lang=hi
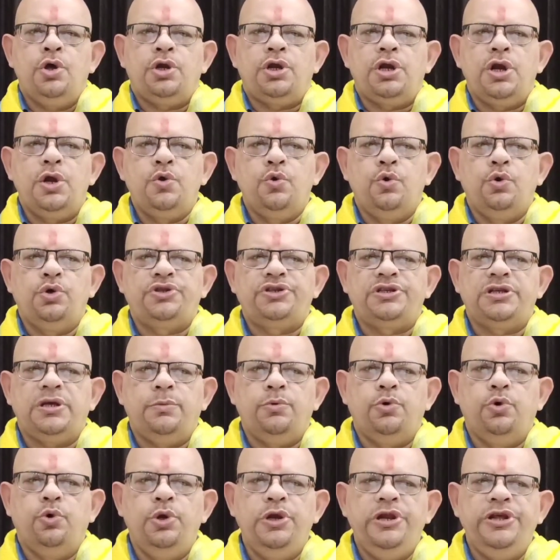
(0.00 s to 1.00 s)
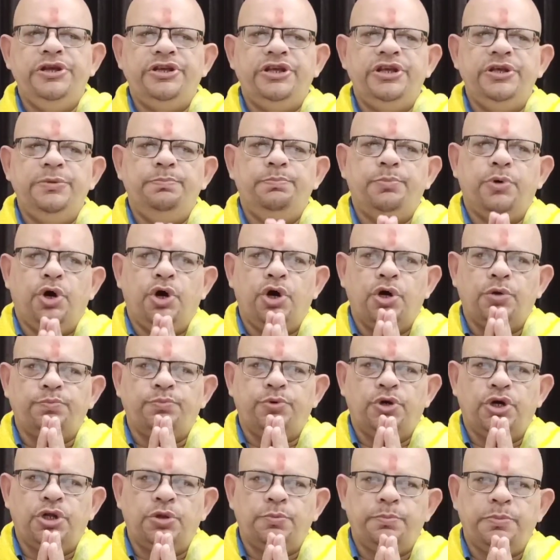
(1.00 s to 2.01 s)
रंगोत्सव होली की बहुत
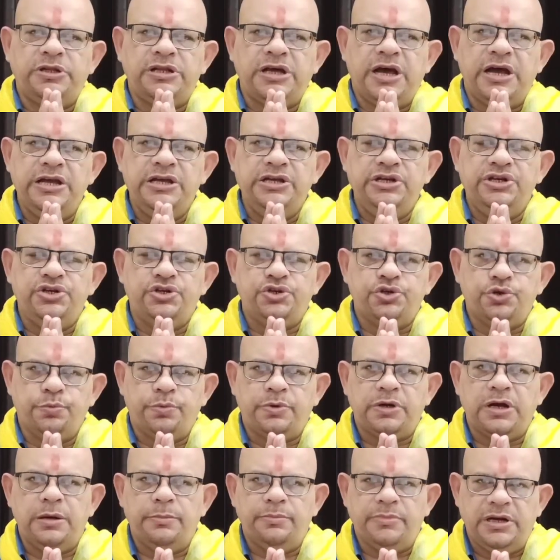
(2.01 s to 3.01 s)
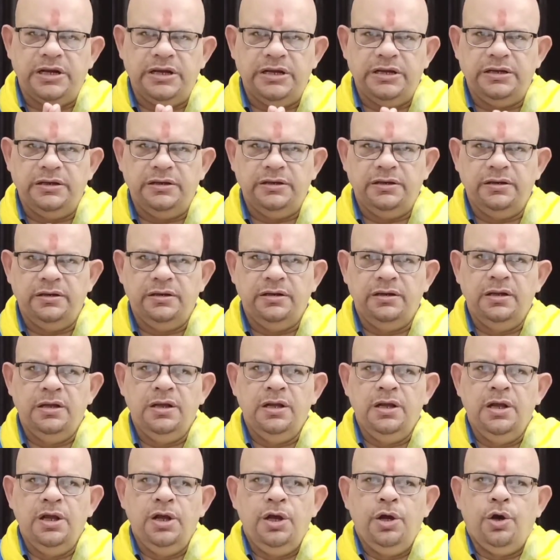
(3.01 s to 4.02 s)
बहुत बधाई
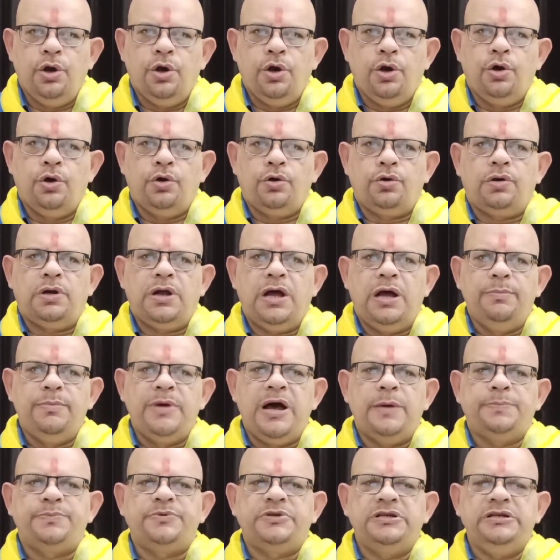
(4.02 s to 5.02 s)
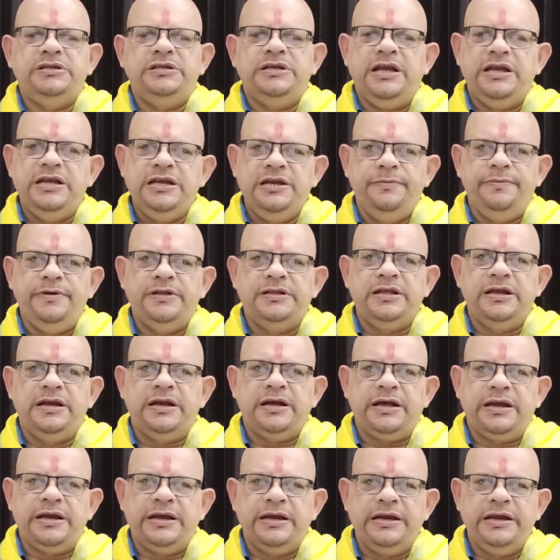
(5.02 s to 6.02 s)
शुभकामनाएं और हम आपसे यही निवेदन
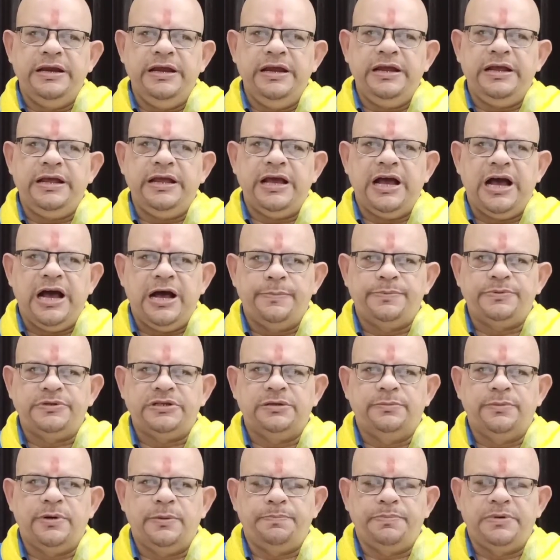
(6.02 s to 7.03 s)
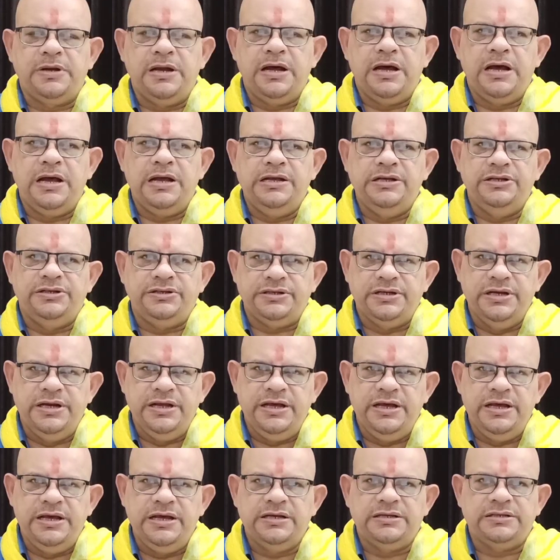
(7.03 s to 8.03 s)
करेंगे कि आप सब अपना
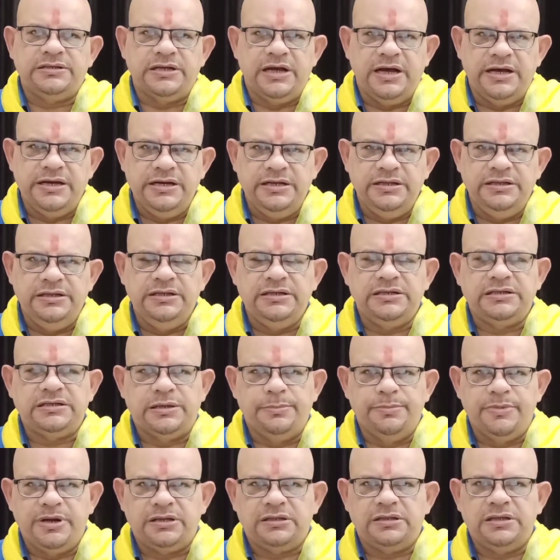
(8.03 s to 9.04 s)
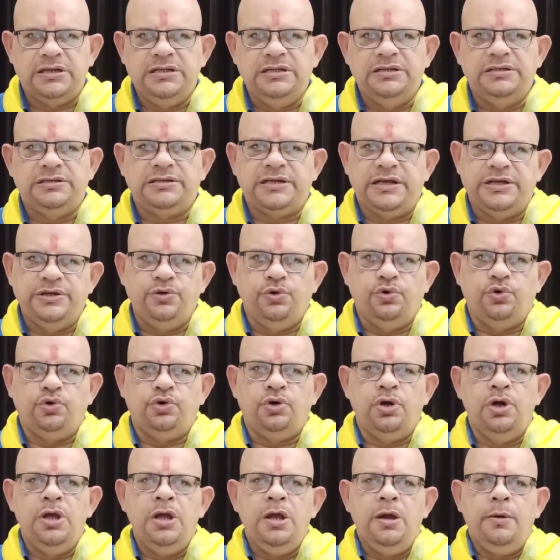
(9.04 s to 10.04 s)
स्नेह सानिध्य समर्थन
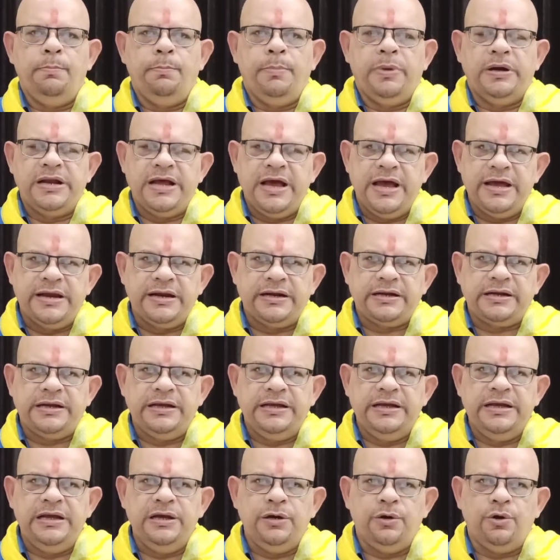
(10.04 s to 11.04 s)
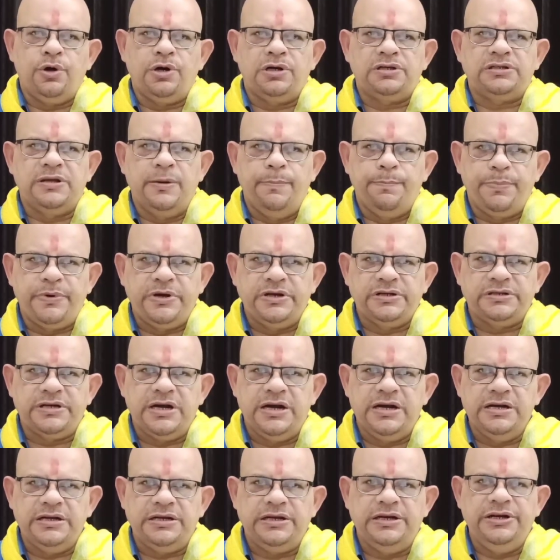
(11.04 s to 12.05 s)
सहयोग बनाए रखें और
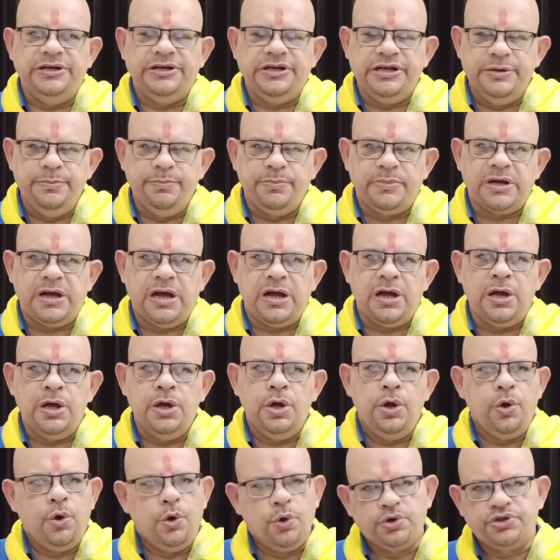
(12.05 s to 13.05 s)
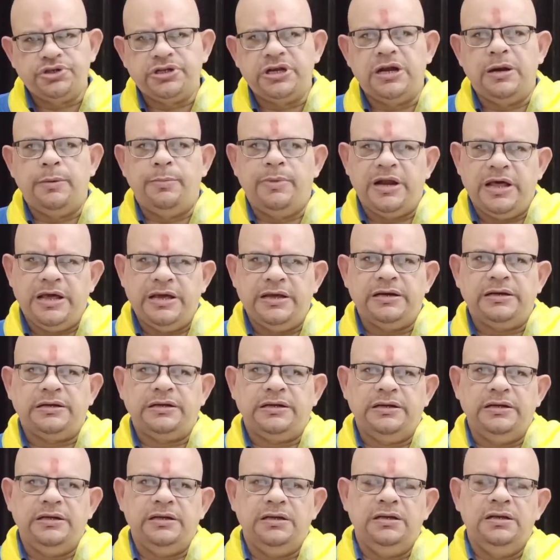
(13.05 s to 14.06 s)
संप्रेषण की टीम का हौसला बढ़ाए
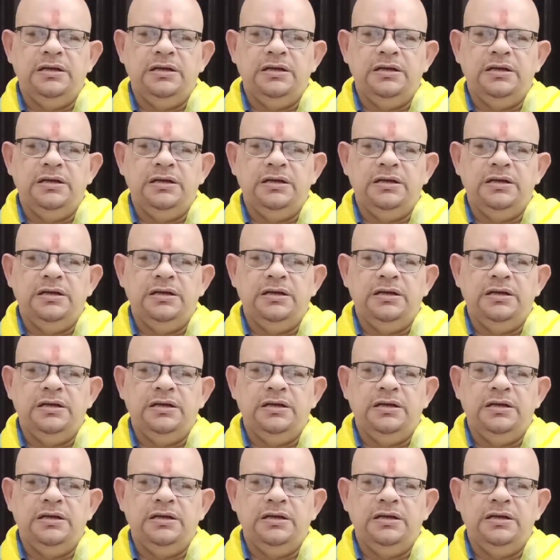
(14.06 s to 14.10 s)
रखें